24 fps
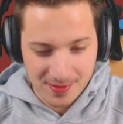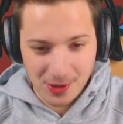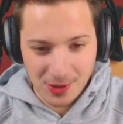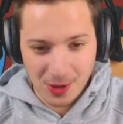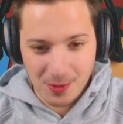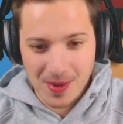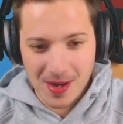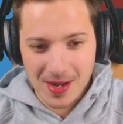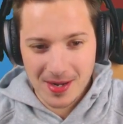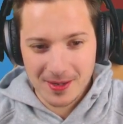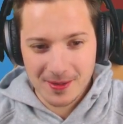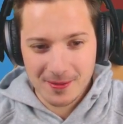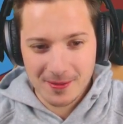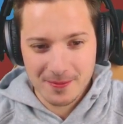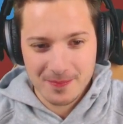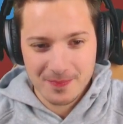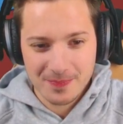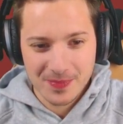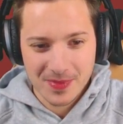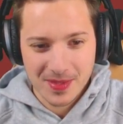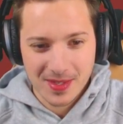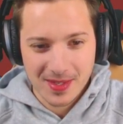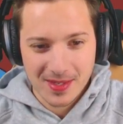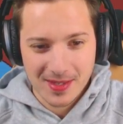Nochmal.
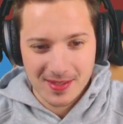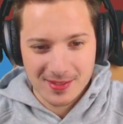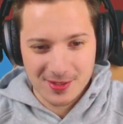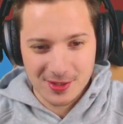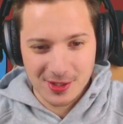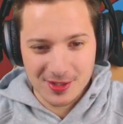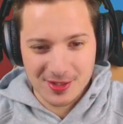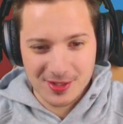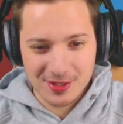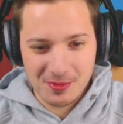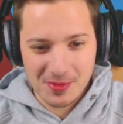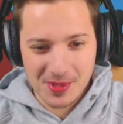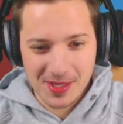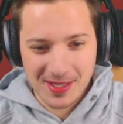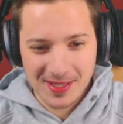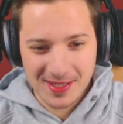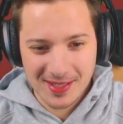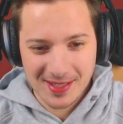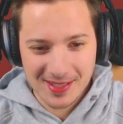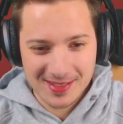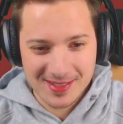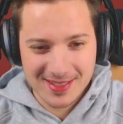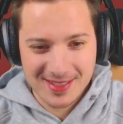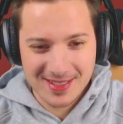So, Timmy,
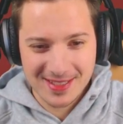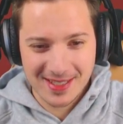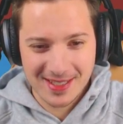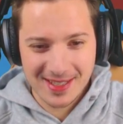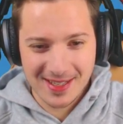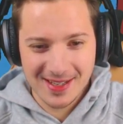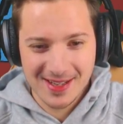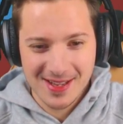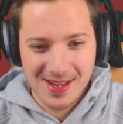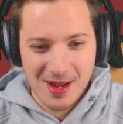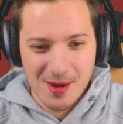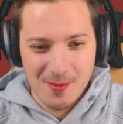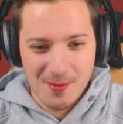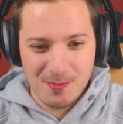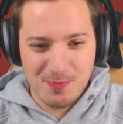alles klar.